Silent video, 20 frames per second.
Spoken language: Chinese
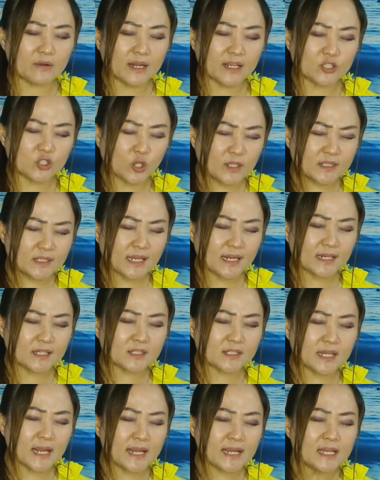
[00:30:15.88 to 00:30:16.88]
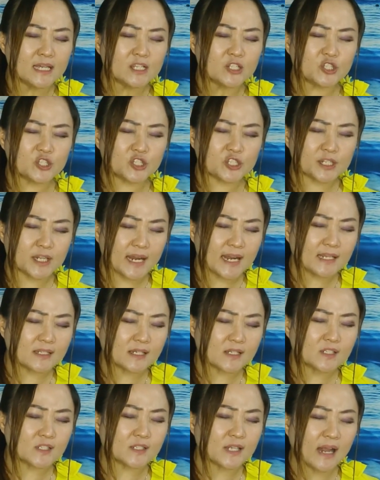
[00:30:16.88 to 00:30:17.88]
你们的纯洁的心吸
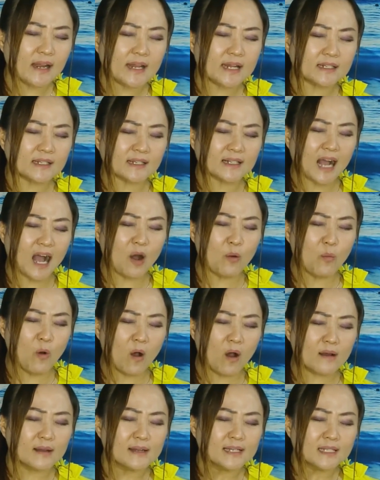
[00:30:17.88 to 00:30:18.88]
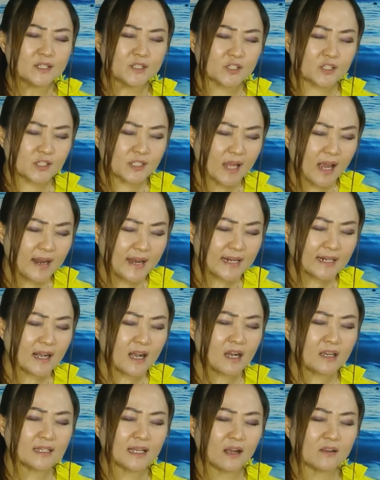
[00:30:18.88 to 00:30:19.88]
引着圣灵的高我，圣灵
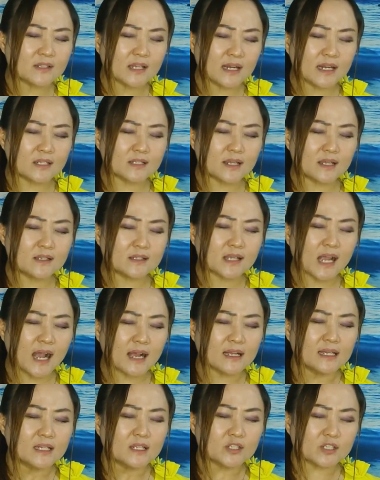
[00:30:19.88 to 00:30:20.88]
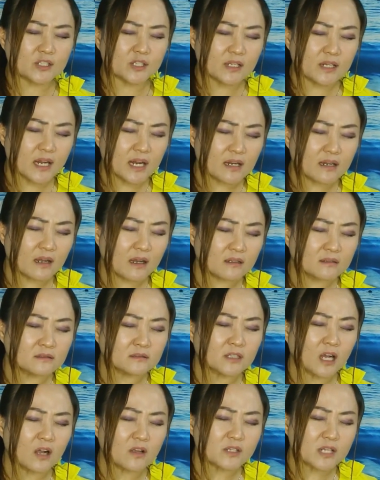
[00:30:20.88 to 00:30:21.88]
的恩高在你身上，使你
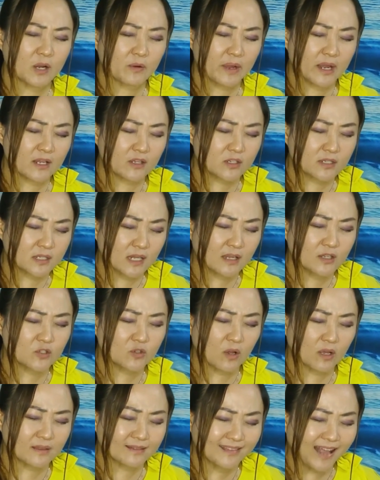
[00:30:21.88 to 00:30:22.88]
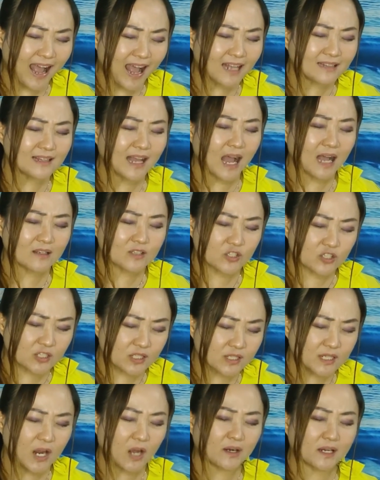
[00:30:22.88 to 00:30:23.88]
能够成为神所大大
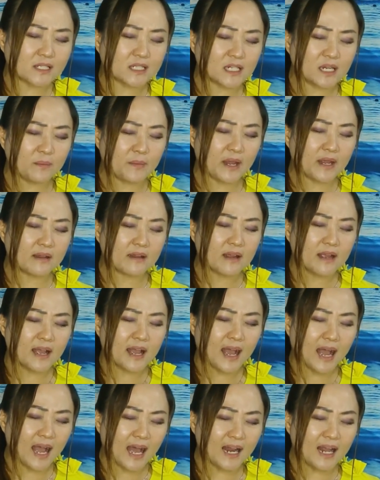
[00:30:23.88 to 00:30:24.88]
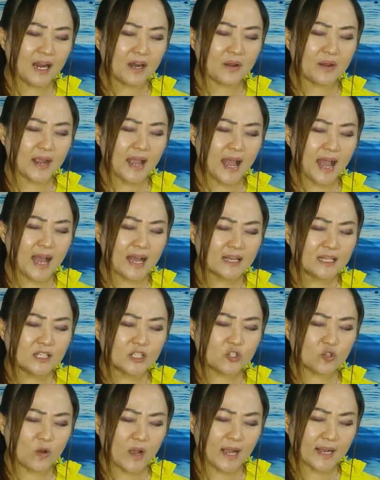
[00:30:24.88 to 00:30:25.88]
实用的器皿。哈利路亚！
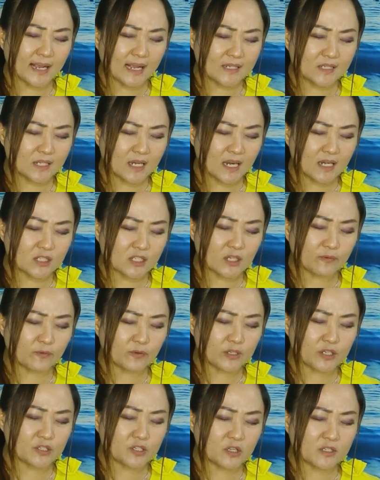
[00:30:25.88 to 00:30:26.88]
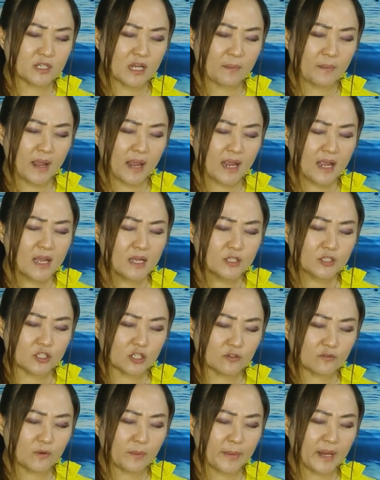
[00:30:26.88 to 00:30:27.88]
主啊，感谢你赐福弟兄姐妹，
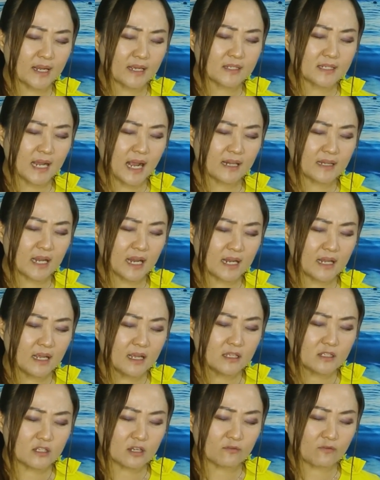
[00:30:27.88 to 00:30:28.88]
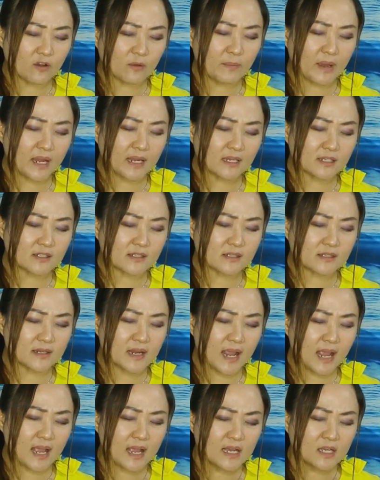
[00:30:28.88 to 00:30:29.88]
赐福每个家庭，赐福每个
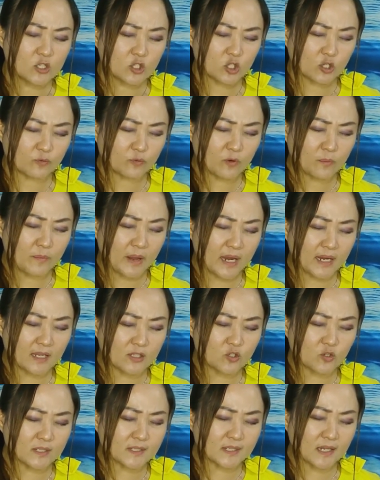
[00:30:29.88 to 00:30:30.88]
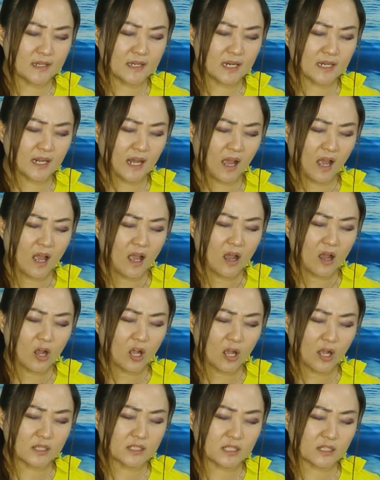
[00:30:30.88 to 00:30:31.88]
事业，赐福每个做生意的，
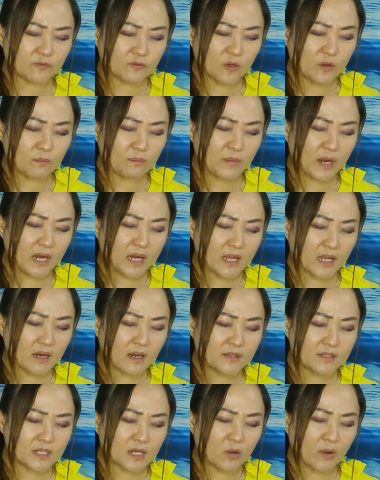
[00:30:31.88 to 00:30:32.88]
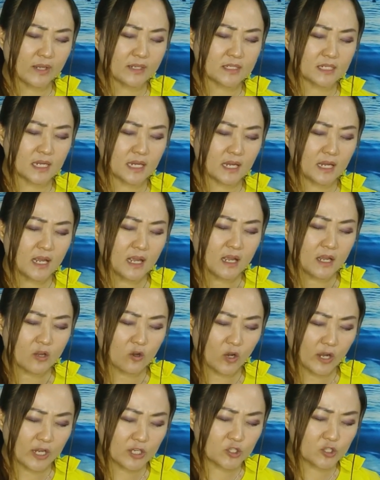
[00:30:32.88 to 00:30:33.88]
哦，赐福每个人际关系。
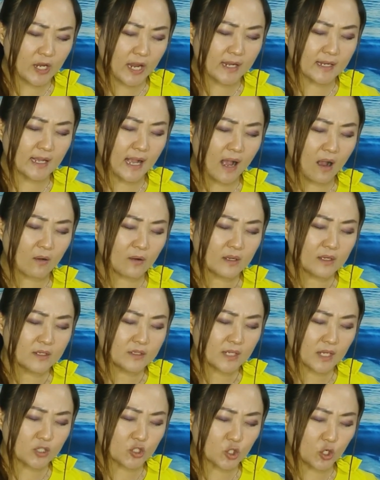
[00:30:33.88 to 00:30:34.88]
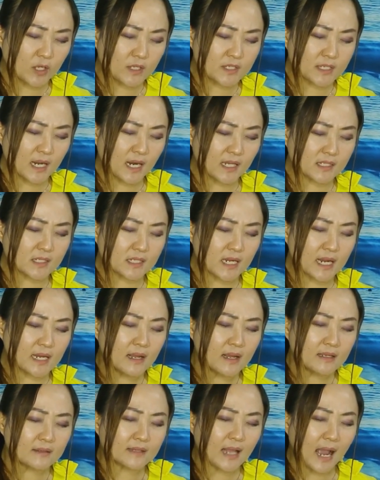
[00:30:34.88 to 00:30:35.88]
我宣告，这纯洁的
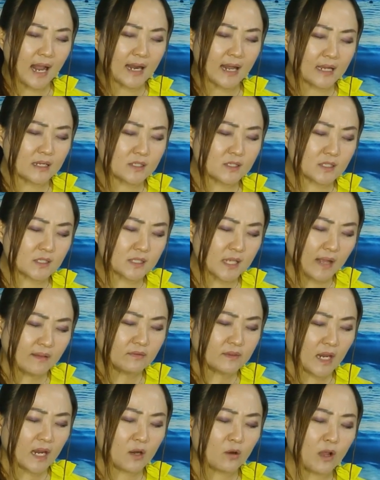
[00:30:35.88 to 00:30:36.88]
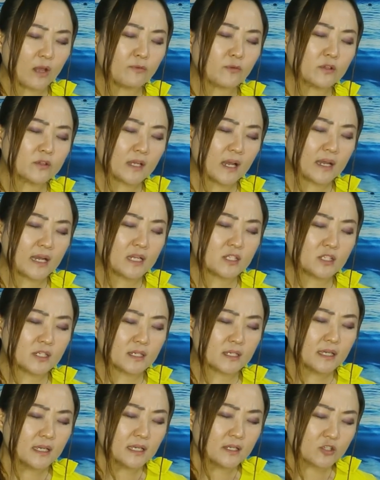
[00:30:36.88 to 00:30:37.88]
心带来身体恢复得医
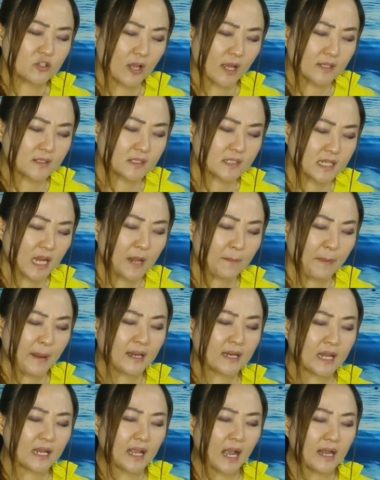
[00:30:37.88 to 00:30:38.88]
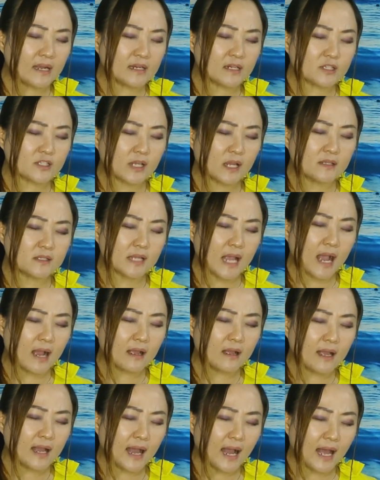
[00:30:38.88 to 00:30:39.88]
治，所以疾病离开你的身
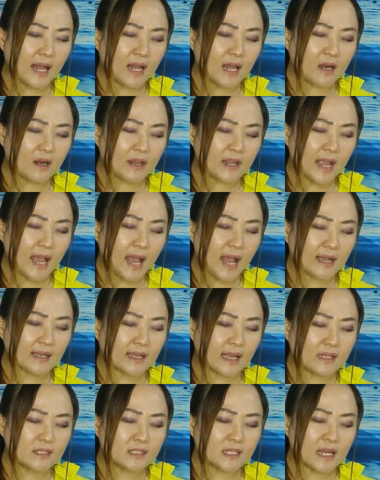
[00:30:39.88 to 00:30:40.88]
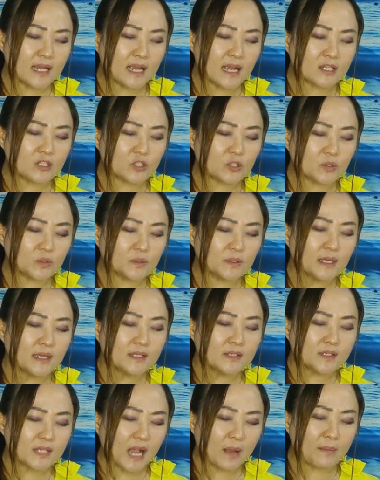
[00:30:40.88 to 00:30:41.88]
上。哈利路亚！感谢耶稣，
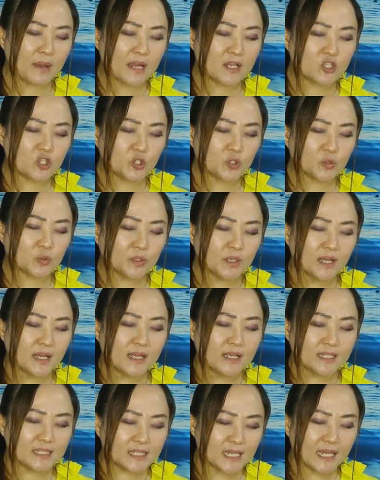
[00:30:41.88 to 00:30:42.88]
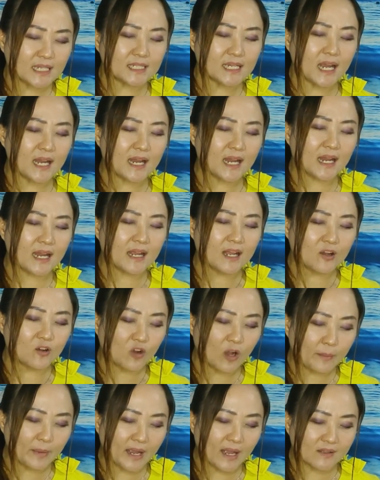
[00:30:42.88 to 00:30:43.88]
赞美主。谢谢你，
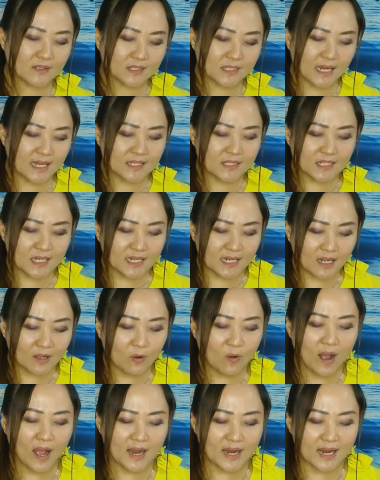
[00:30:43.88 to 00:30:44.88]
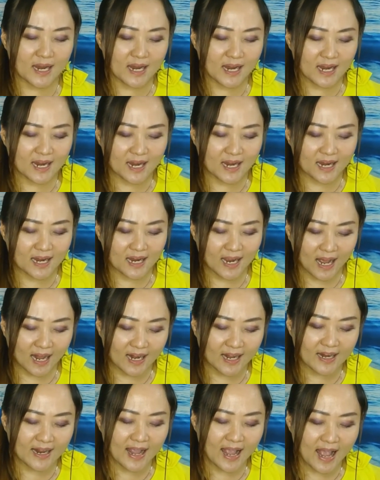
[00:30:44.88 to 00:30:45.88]
我们要紧紧的话语，
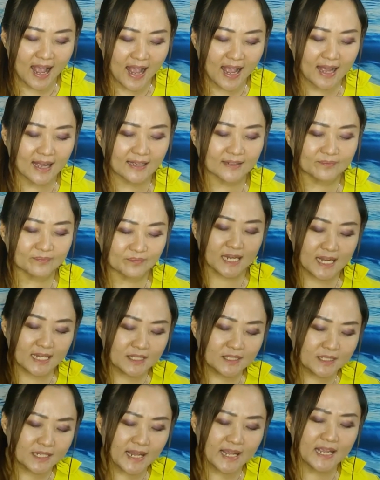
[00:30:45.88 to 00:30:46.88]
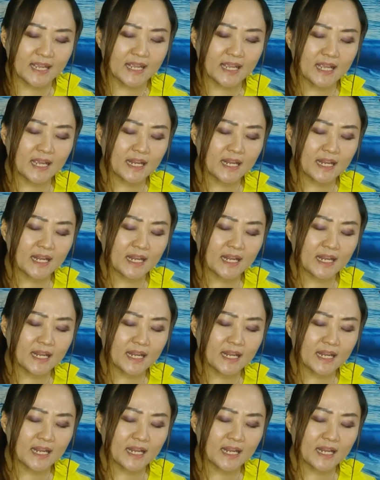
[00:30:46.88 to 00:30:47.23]
好嘞，你啊，紧紧